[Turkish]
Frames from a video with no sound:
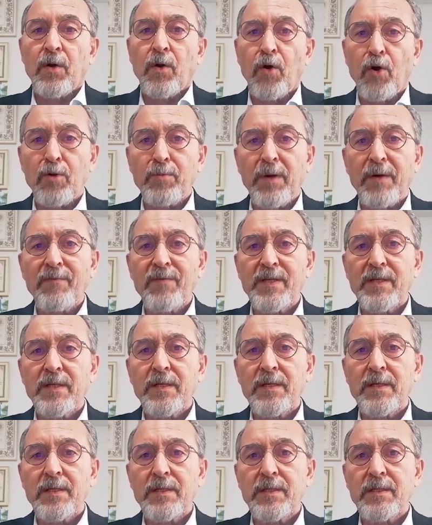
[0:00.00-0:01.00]
Orman ve
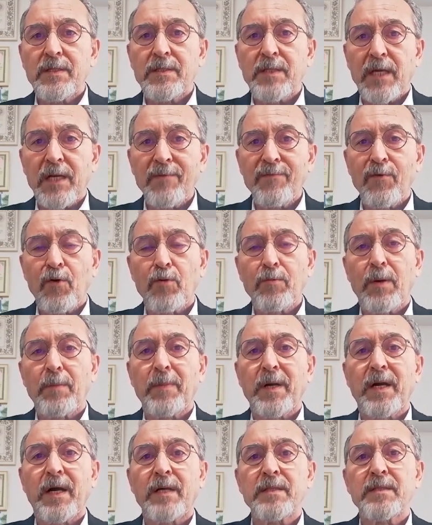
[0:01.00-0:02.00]
e, Tarım ve
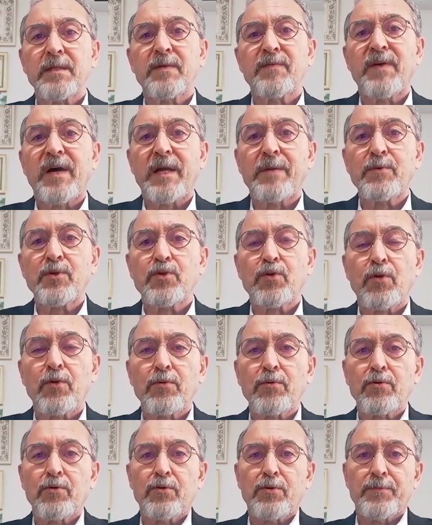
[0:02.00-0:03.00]
Orman Bakanlığı'nın vermiş
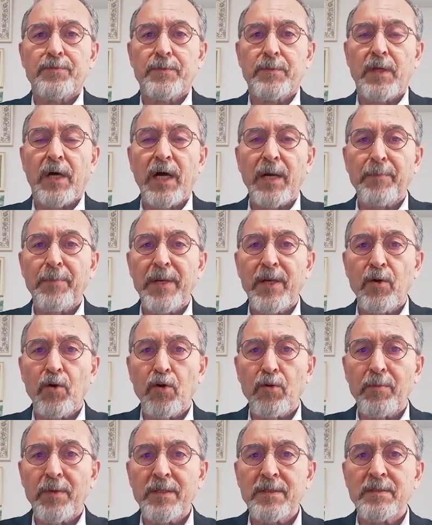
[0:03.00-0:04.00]
olduğu Akbelen
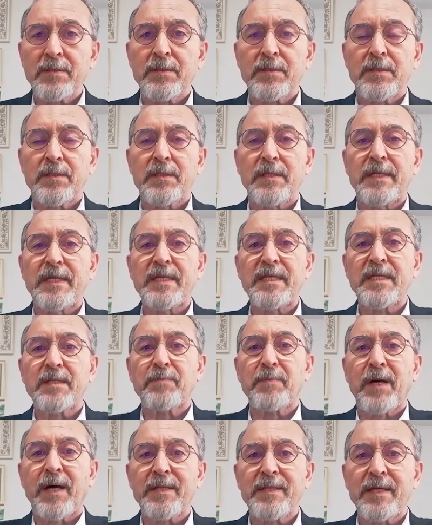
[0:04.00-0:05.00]
Ormanı'nın
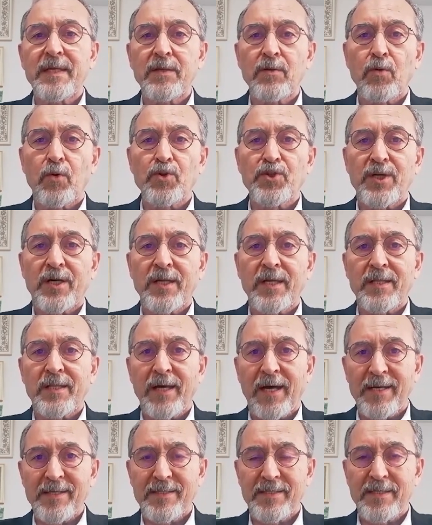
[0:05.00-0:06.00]
lignit maden ocağına
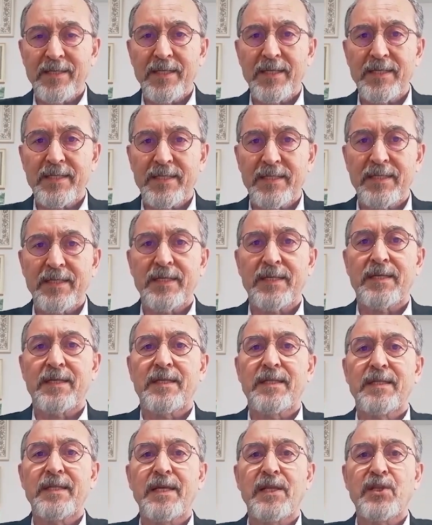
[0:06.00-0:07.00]
tahsisi
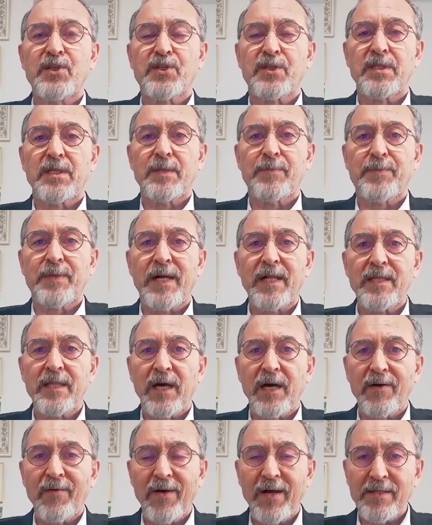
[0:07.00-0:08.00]
iznine ilişkin iptal
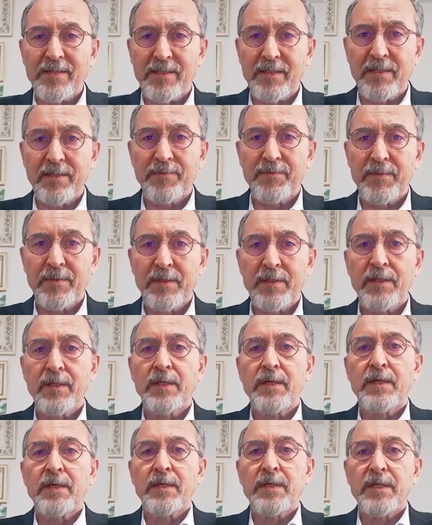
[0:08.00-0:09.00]
davası
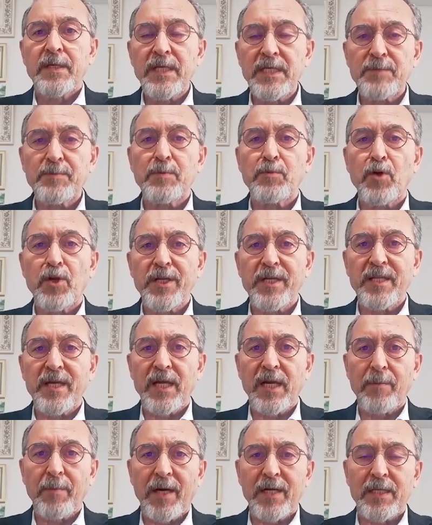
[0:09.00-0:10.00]
İzmir Bölge
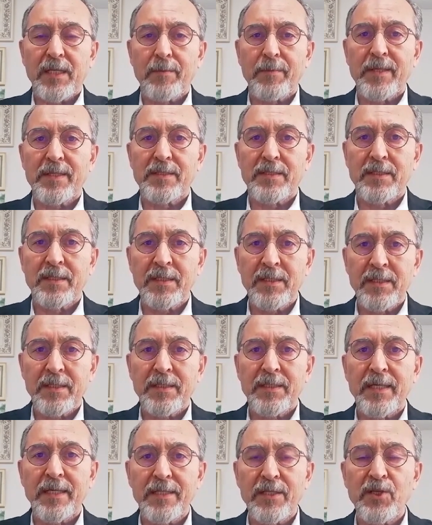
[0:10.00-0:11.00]
Daire
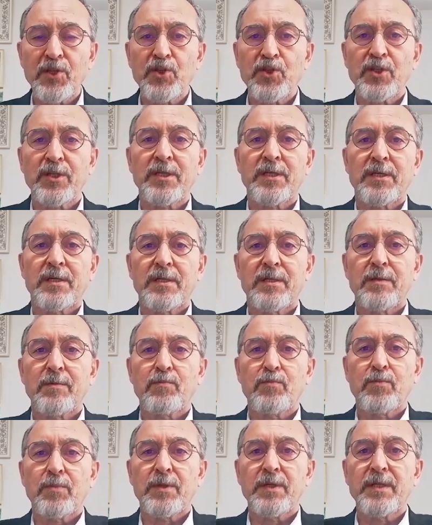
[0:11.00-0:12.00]
Mahkemesi 7.
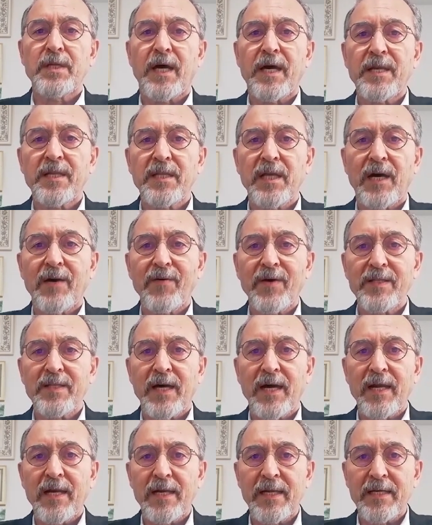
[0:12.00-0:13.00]
İdari Dava
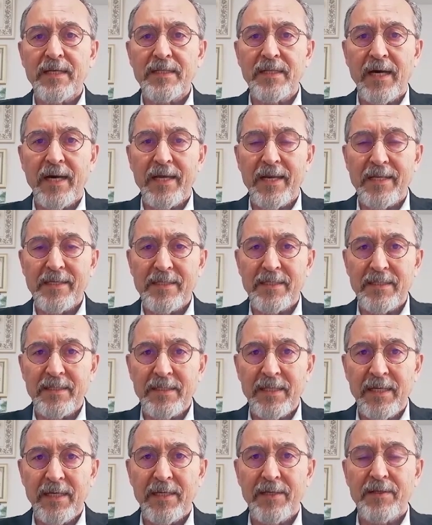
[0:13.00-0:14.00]
Daire,
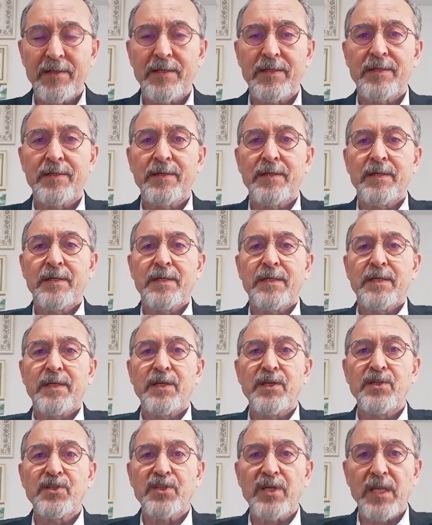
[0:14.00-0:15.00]
Dairesi'nde
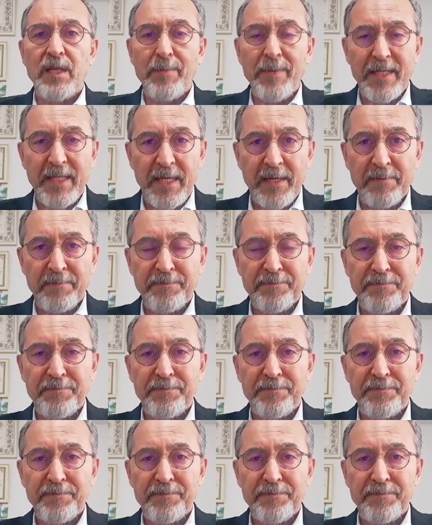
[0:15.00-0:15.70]
incelemede.